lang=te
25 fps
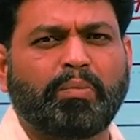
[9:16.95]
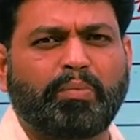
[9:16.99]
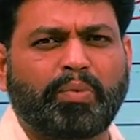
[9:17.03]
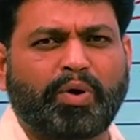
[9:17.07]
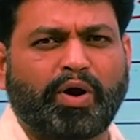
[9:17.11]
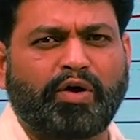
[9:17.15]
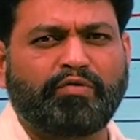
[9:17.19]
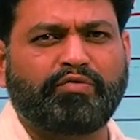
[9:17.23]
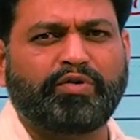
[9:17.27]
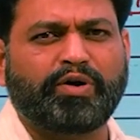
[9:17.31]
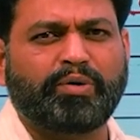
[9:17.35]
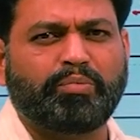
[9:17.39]

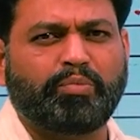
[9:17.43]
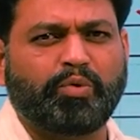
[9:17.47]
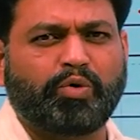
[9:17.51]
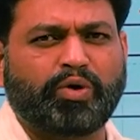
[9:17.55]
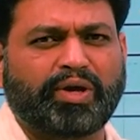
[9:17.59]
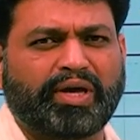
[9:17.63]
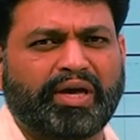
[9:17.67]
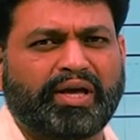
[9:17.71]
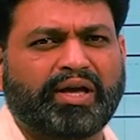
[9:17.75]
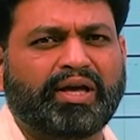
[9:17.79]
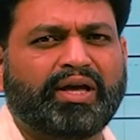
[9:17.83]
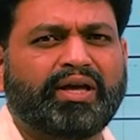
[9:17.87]
ప్రాఫిట్
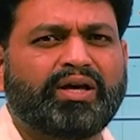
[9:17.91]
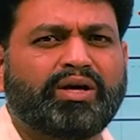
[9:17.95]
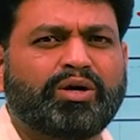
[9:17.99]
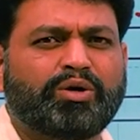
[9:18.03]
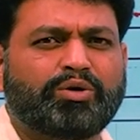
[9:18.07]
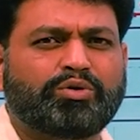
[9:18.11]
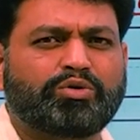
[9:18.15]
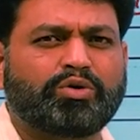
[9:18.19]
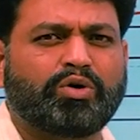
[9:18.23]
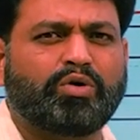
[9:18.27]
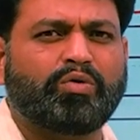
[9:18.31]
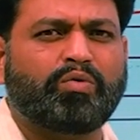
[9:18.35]
బుకింగ్
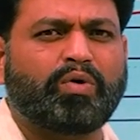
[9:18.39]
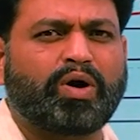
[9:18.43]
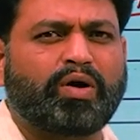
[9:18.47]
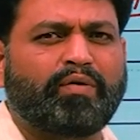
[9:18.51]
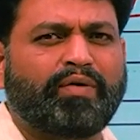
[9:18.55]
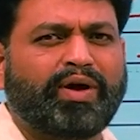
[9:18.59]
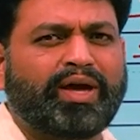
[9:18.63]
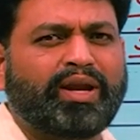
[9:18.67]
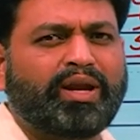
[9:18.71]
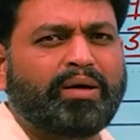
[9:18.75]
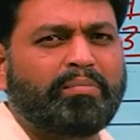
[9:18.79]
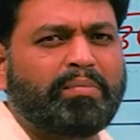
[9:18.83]
సో
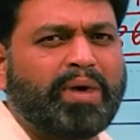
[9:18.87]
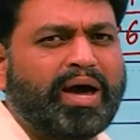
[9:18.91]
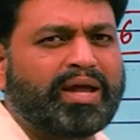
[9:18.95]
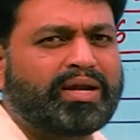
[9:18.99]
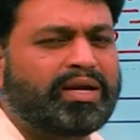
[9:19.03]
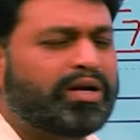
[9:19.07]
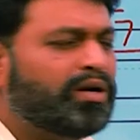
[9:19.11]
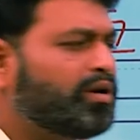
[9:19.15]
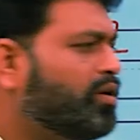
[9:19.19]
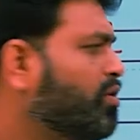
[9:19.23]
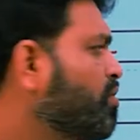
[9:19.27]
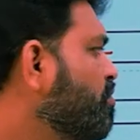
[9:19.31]
ఒకవేళ
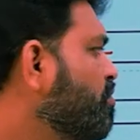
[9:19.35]
మార్కెట్